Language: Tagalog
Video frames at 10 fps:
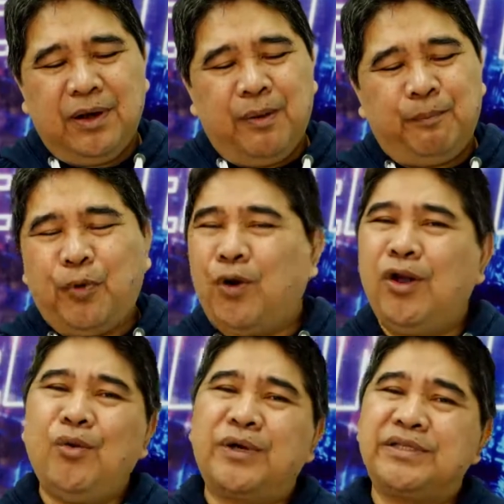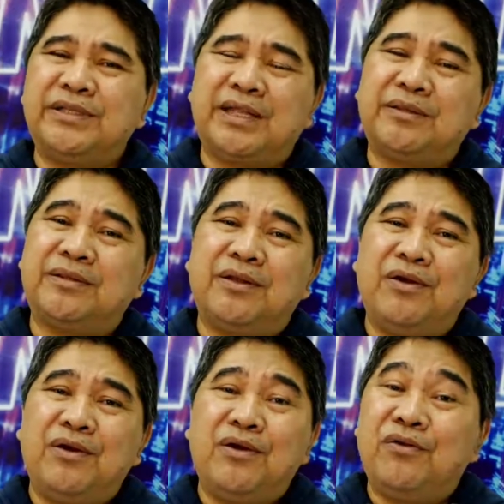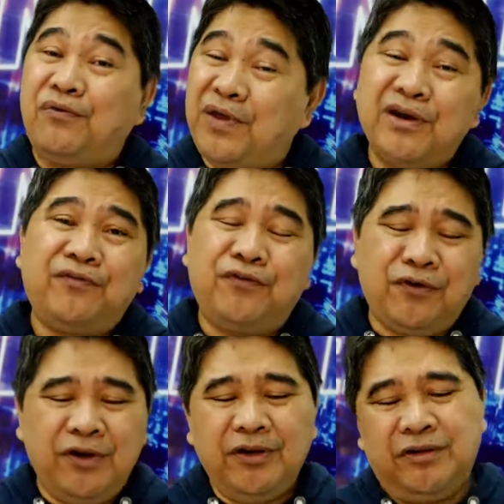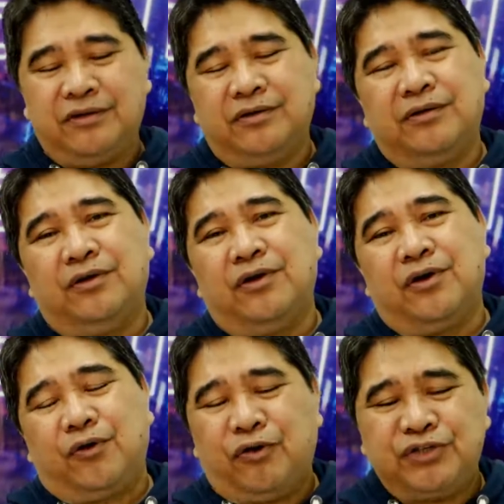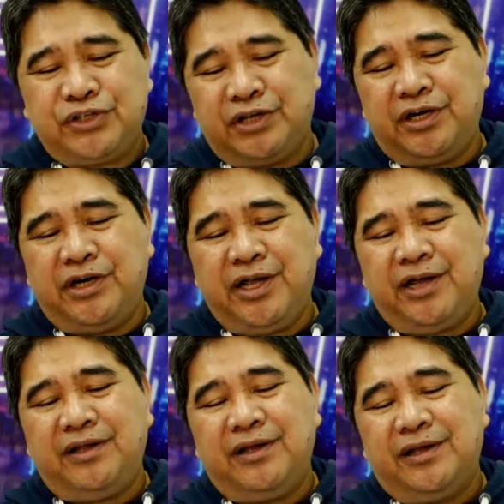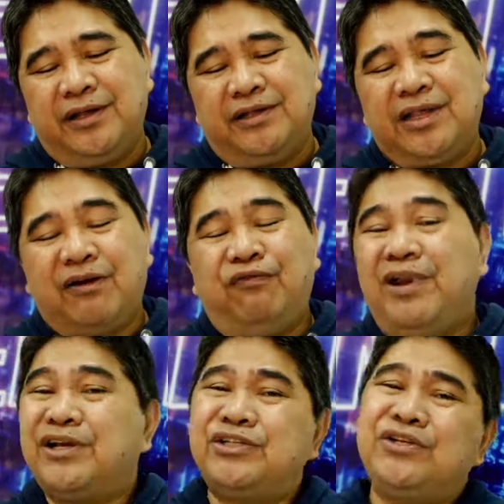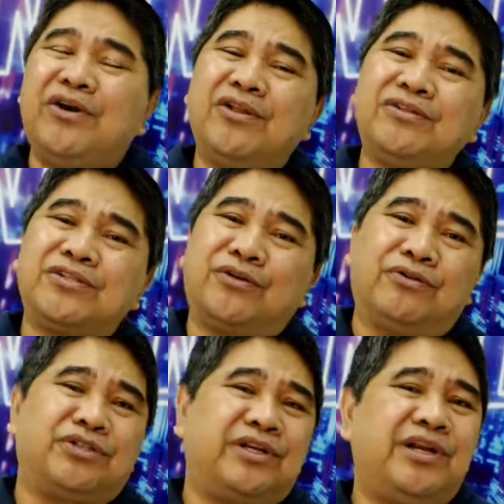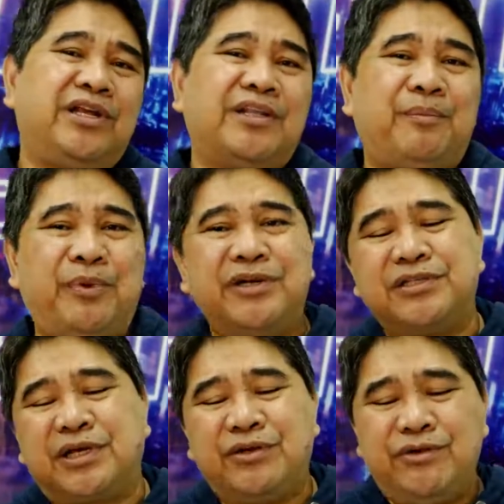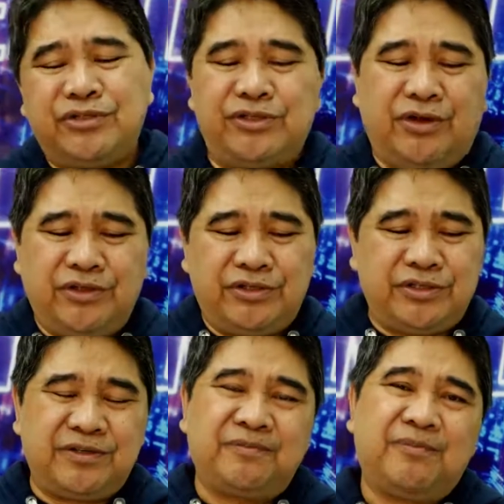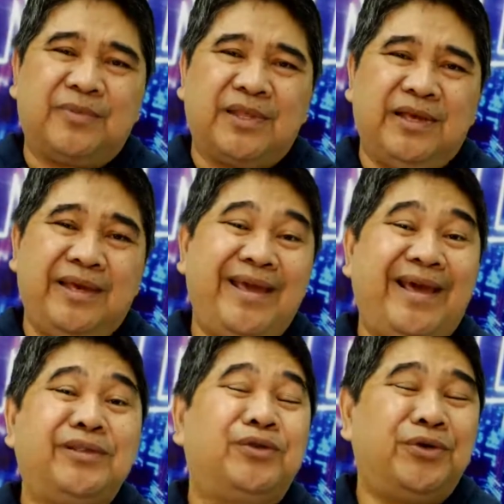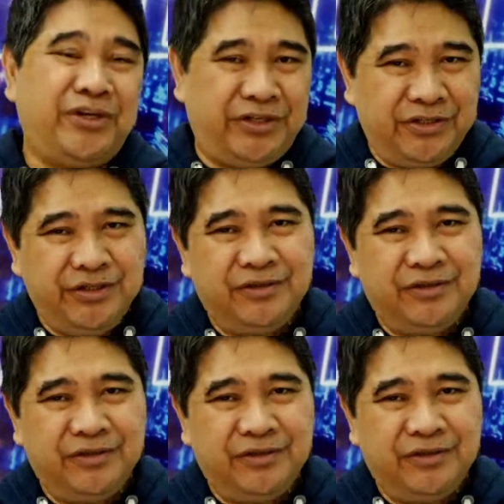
Paul was not fearful concerning the afflictions, concerning the persecutions he endured.